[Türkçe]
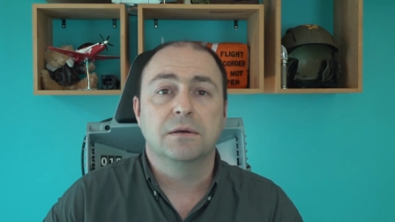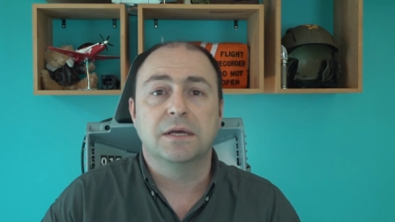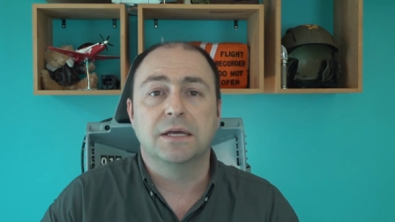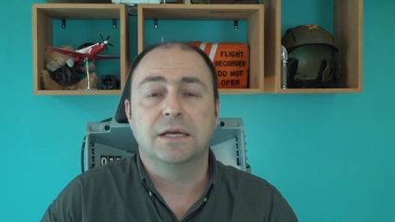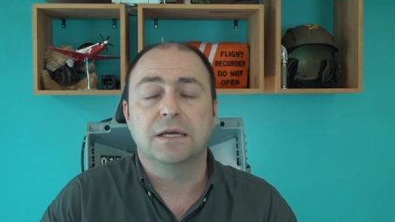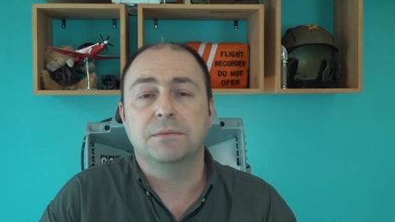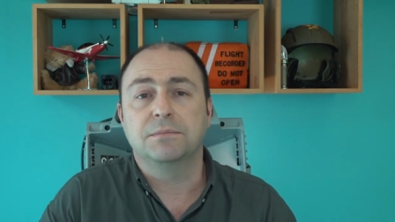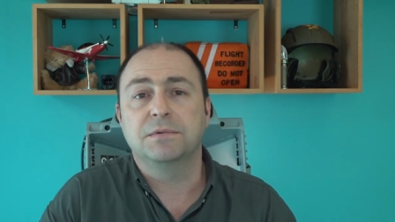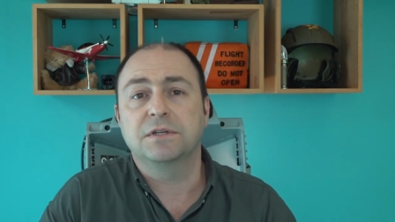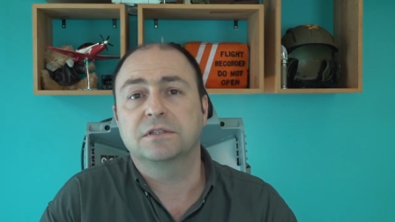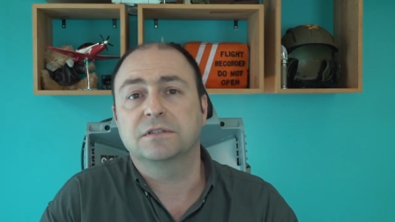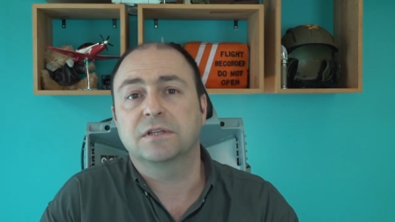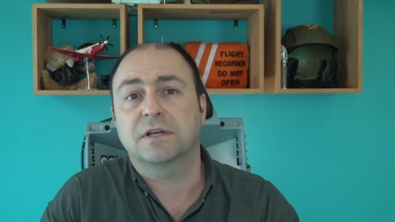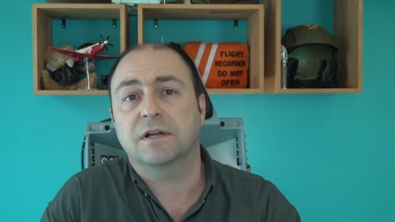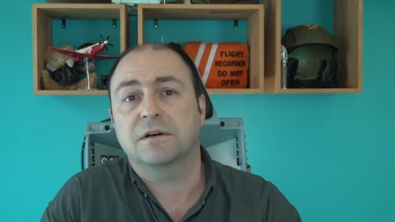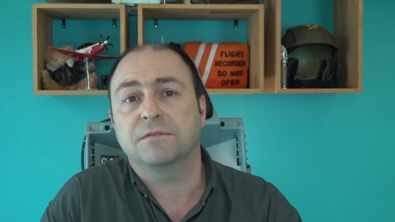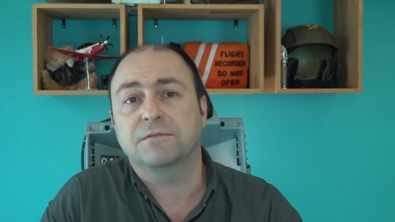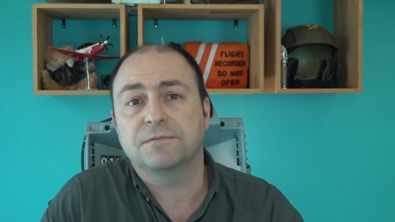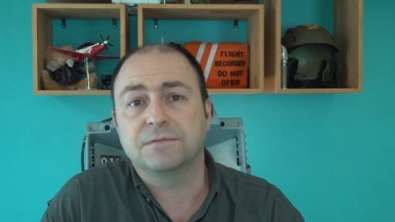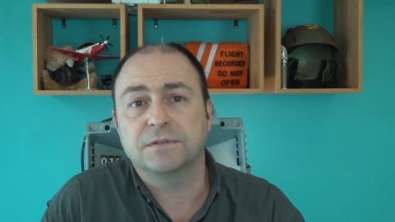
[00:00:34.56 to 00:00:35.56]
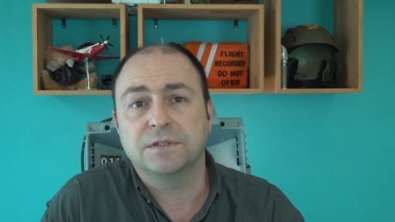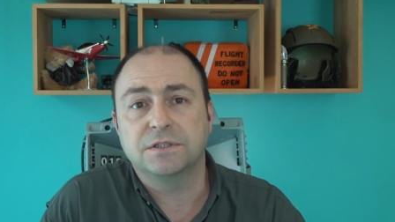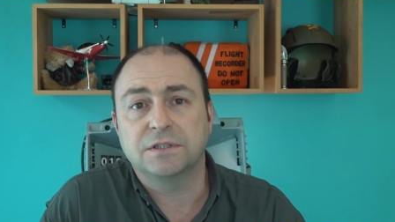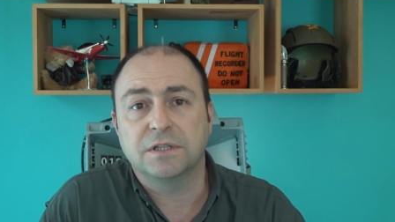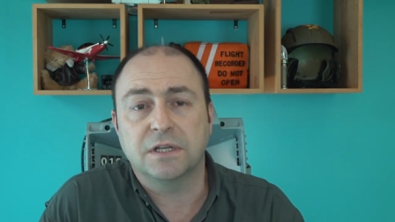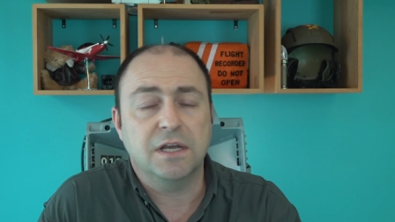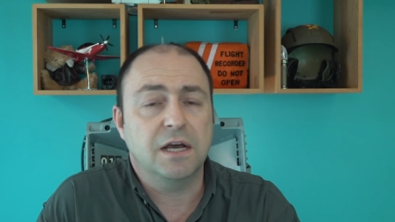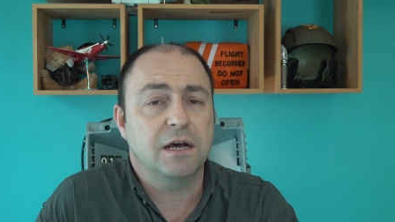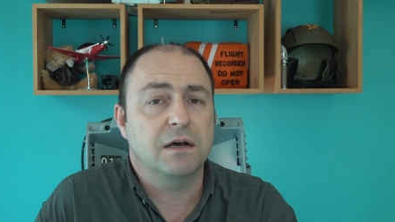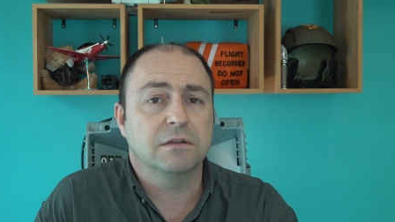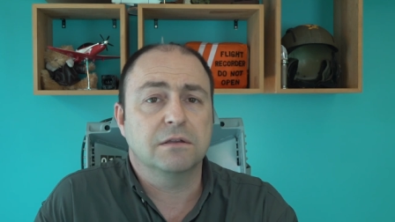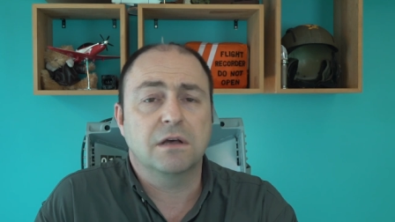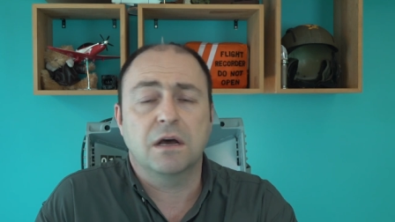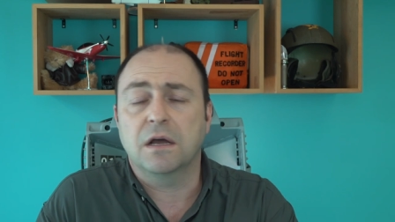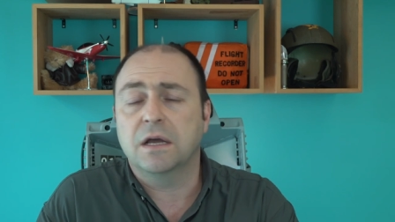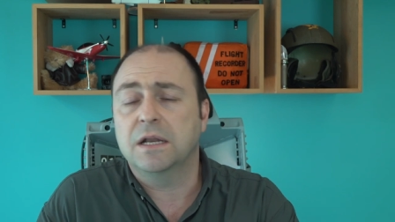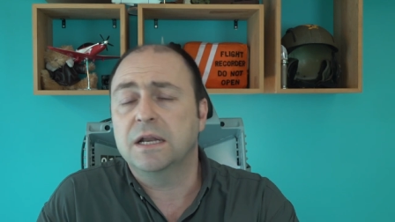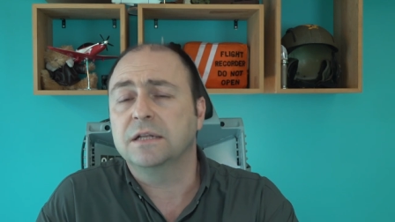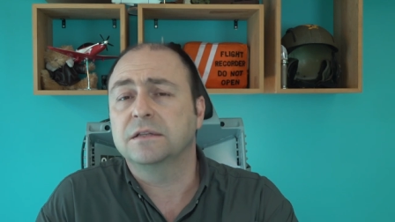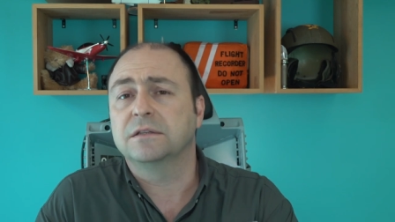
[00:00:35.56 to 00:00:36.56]
Ee, bir taraf işte ya
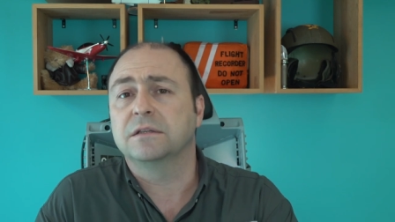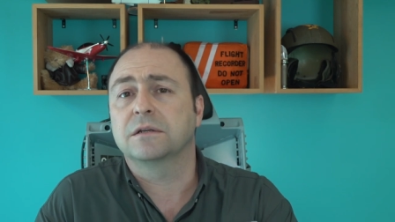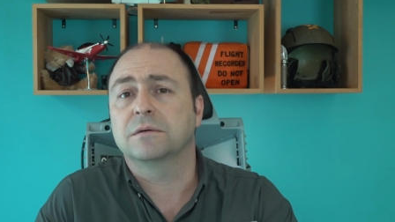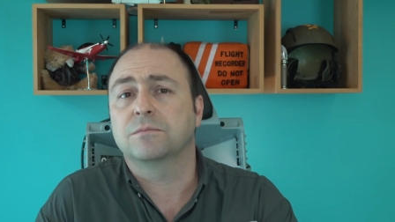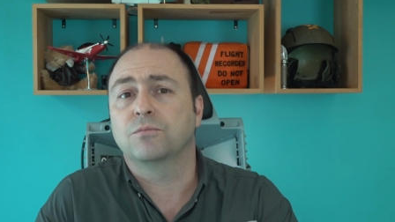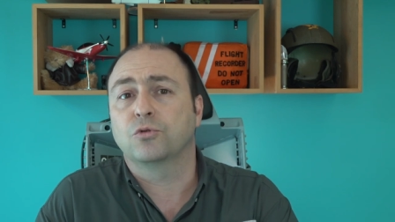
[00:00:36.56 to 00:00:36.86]
daha elektrik